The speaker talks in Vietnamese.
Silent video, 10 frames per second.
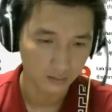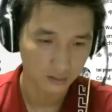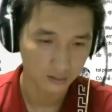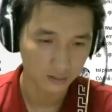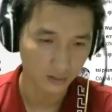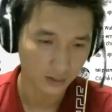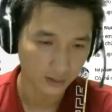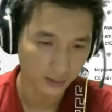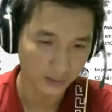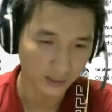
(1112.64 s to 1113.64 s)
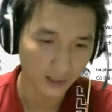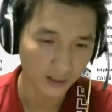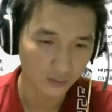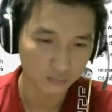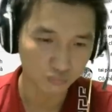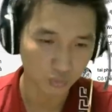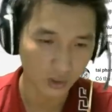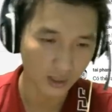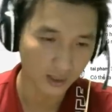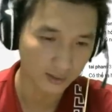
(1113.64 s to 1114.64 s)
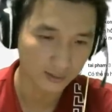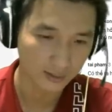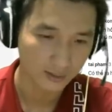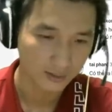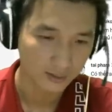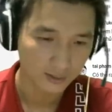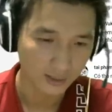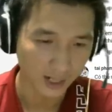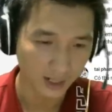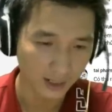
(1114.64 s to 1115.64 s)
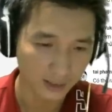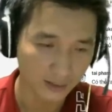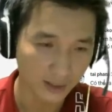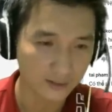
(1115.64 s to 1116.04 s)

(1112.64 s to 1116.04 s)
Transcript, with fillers: Rồi, theo mình thấy là cũng khá là hết rồi đấy.